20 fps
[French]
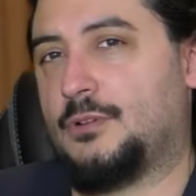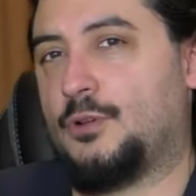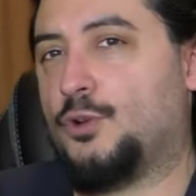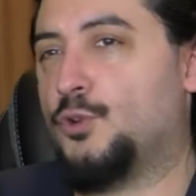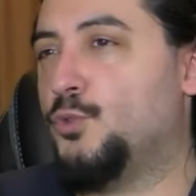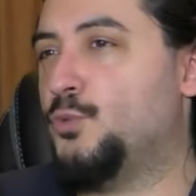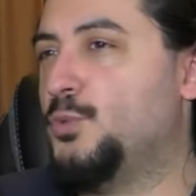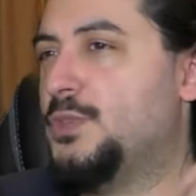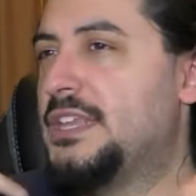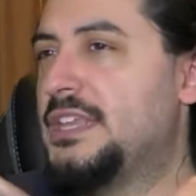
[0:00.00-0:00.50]

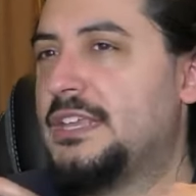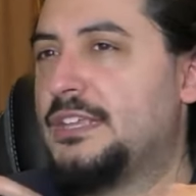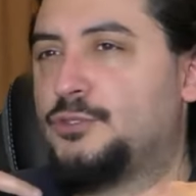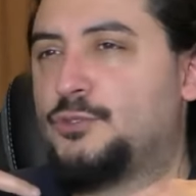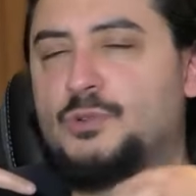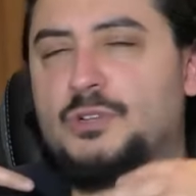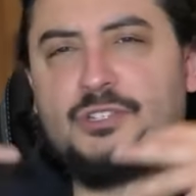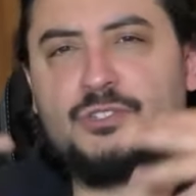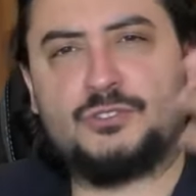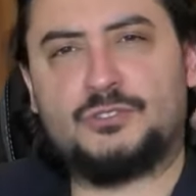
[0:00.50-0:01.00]
Lui et
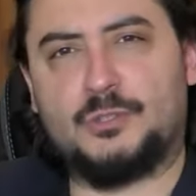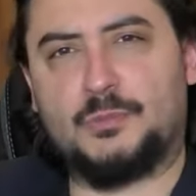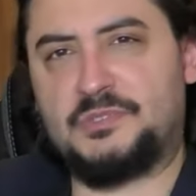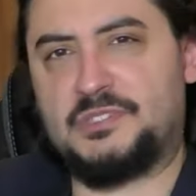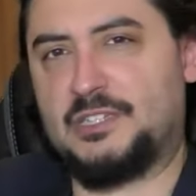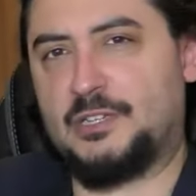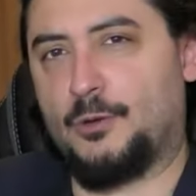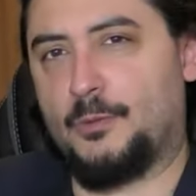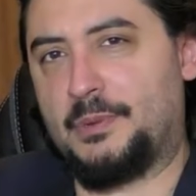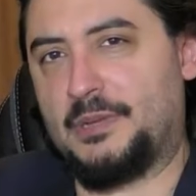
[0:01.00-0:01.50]
tous les autres
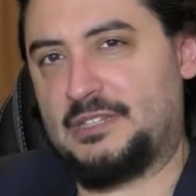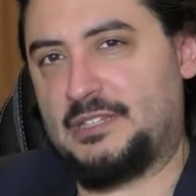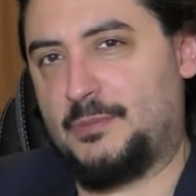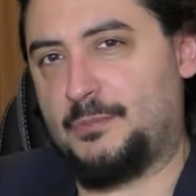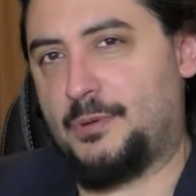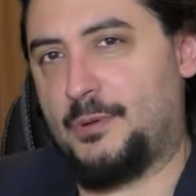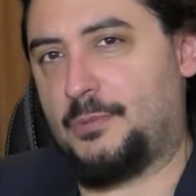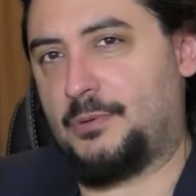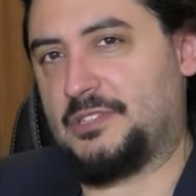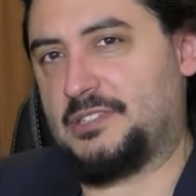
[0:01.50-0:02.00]
psychopathes
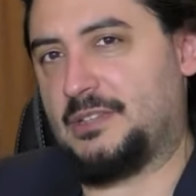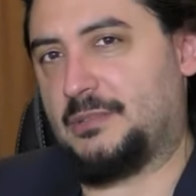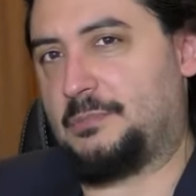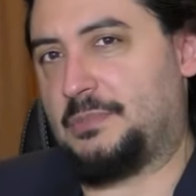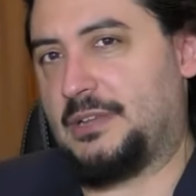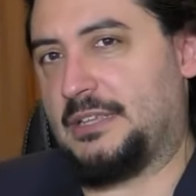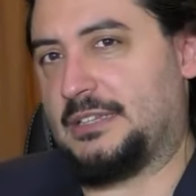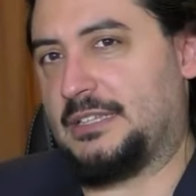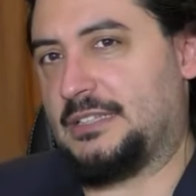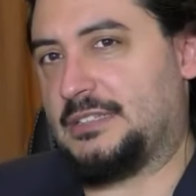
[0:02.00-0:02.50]
qui peuplent cette
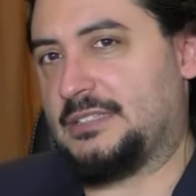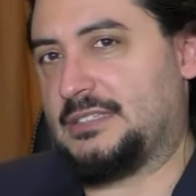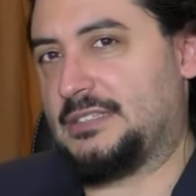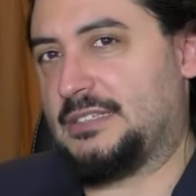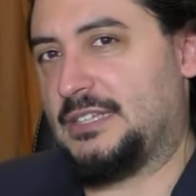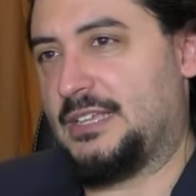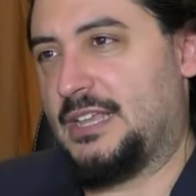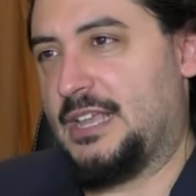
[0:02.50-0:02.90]
planète.